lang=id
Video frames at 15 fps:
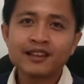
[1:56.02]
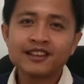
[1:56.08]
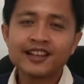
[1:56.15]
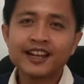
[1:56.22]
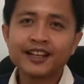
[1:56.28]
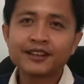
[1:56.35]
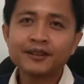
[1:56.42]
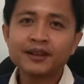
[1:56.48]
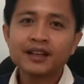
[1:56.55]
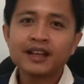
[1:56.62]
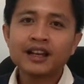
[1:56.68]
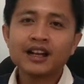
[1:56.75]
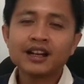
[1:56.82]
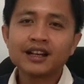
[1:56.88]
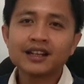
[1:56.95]
dan
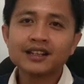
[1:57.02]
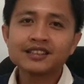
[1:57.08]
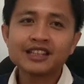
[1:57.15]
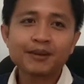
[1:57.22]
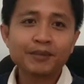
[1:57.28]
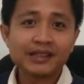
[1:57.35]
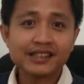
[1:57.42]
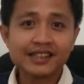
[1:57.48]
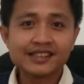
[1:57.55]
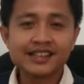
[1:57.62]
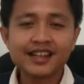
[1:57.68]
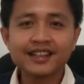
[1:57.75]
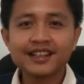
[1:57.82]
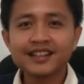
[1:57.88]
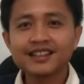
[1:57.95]
uh, siapa
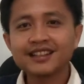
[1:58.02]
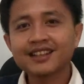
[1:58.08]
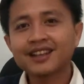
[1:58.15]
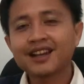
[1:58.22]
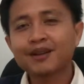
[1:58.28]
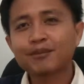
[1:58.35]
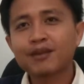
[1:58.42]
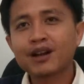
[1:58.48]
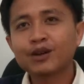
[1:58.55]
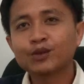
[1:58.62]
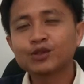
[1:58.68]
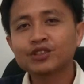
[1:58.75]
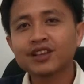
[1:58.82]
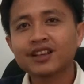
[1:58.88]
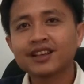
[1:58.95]
saja nanti yang mau
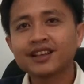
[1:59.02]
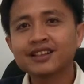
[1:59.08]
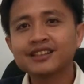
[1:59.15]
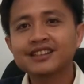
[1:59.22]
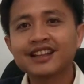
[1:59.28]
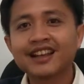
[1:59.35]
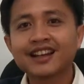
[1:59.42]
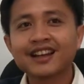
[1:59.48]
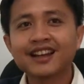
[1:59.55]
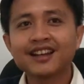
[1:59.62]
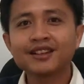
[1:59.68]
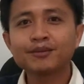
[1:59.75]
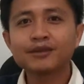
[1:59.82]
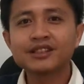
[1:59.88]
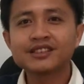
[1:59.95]
sharing
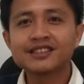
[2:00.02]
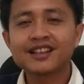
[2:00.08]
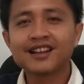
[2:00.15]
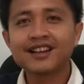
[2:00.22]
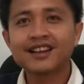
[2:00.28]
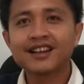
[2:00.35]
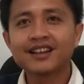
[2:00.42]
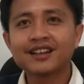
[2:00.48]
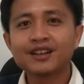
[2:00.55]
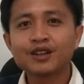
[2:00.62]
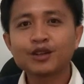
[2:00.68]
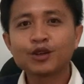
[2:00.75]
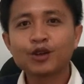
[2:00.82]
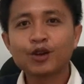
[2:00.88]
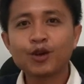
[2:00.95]
silahkan bisa
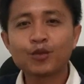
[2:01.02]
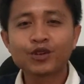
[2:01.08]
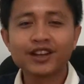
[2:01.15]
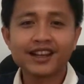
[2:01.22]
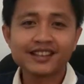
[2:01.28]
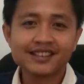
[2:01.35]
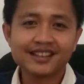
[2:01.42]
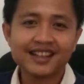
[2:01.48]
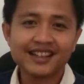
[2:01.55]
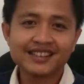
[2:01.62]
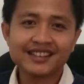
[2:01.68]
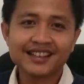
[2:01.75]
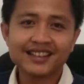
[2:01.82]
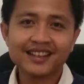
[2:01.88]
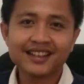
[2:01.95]
komunikasi dengan
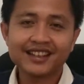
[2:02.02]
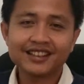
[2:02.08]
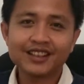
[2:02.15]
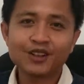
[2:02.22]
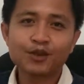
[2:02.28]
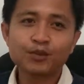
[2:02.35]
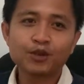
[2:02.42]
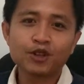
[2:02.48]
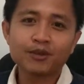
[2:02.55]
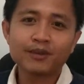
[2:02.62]
saya kita ngobrol